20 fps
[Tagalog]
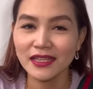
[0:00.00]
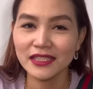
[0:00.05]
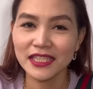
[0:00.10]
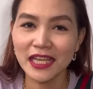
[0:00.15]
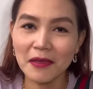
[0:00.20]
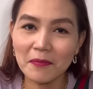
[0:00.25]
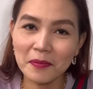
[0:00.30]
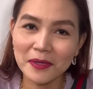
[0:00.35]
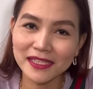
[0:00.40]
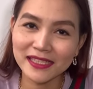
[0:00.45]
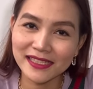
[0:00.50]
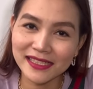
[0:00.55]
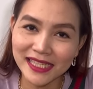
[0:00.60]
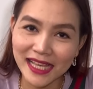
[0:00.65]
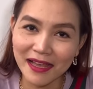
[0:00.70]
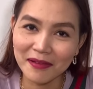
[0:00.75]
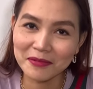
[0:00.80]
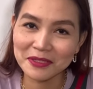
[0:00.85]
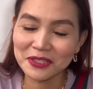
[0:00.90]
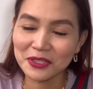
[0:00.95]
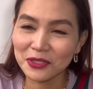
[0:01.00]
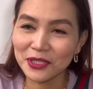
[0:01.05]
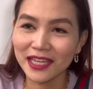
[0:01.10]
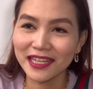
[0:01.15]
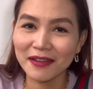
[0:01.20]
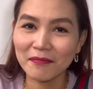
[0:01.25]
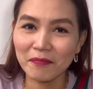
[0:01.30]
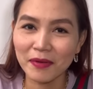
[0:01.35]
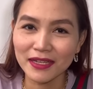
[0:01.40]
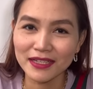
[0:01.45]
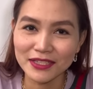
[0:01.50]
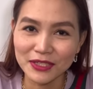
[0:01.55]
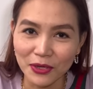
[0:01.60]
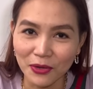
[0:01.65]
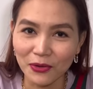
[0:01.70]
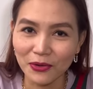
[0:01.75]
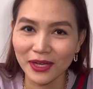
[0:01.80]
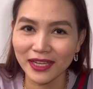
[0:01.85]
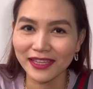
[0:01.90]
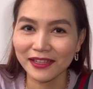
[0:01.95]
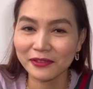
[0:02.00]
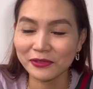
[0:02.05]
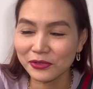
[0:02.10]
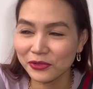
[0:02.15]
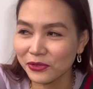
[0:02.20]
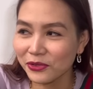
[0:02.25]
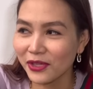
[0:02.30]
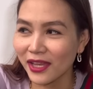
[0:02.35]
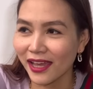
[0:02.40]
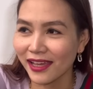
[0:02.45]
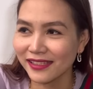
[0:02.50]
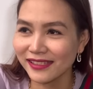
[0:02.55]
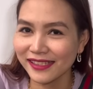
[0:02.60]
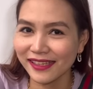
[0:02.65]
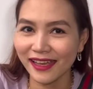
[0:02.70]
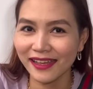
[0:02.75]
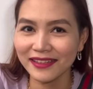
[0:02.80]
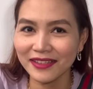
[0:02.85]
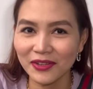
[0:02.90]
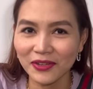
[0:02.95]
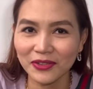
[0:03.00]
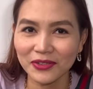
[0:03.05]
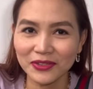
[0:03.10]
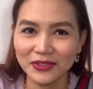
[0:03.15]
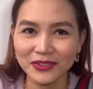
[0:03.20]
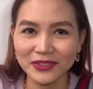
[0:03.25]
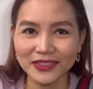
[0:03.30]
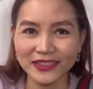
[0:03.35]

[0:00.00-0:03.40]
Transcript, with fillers: Siyempre, si Sam, gusto niya ng pang-show, kaya gusto niya si ano?